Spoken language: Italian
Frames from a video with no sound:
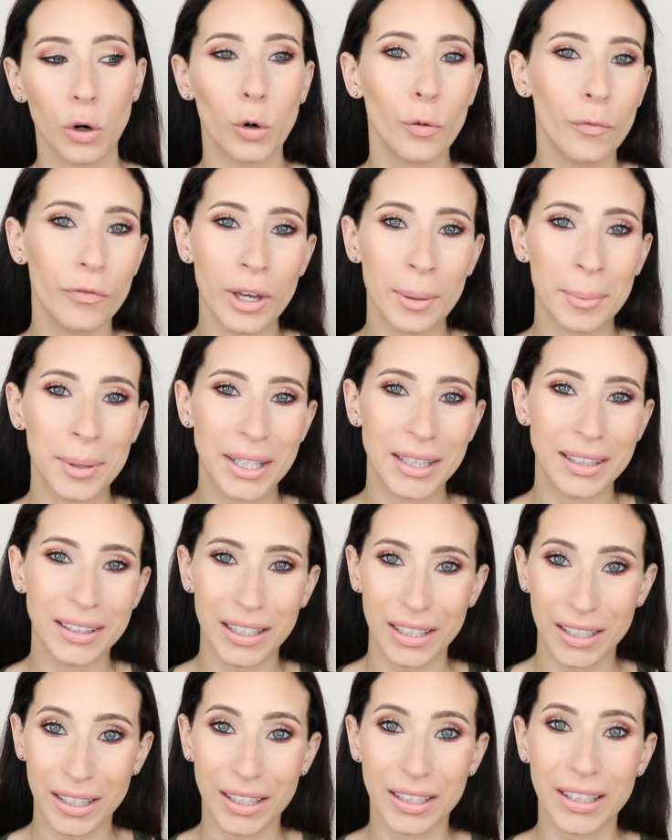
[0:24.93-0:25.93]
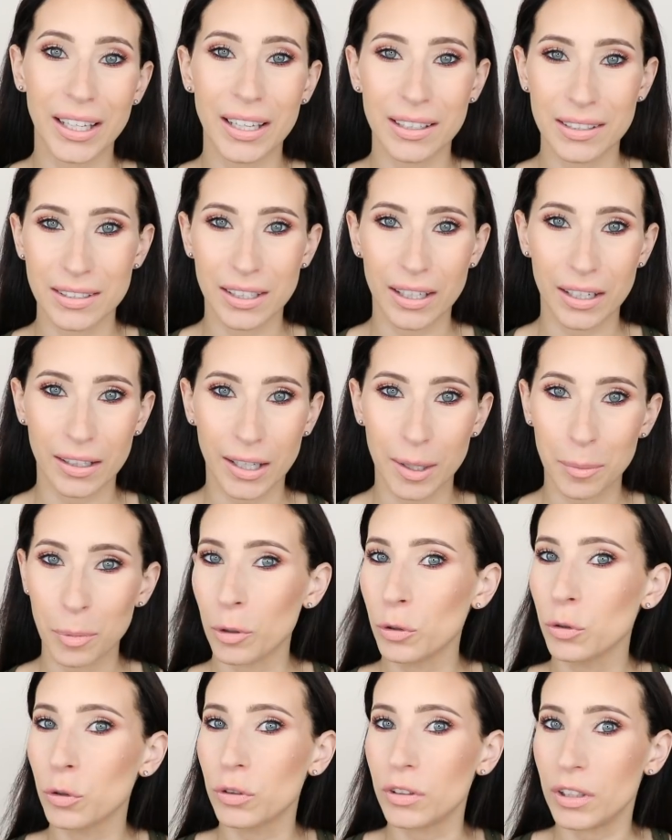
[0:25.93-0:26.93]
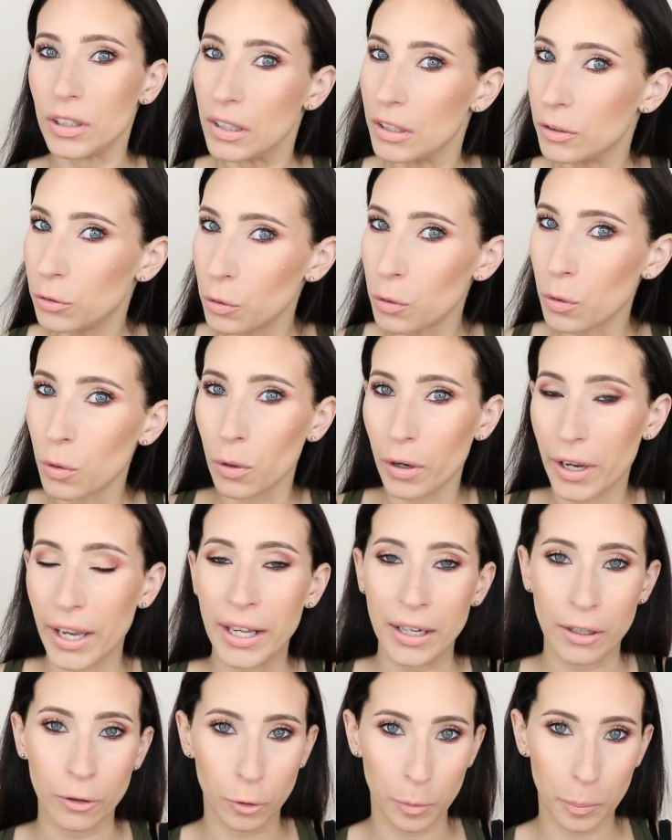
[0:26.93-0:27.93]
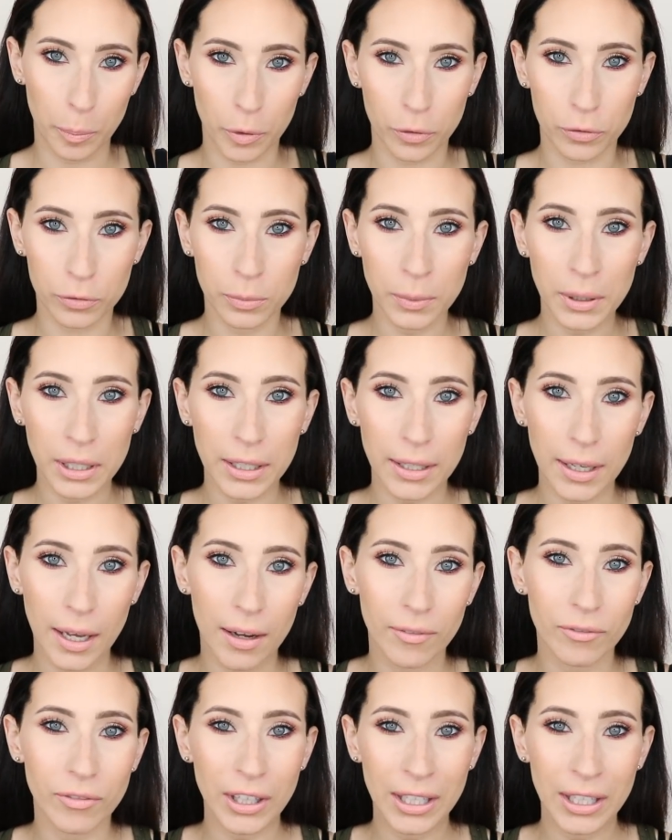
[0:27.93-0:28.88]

Ovviamente i tester dei prodotti di trucco che erano in profumeria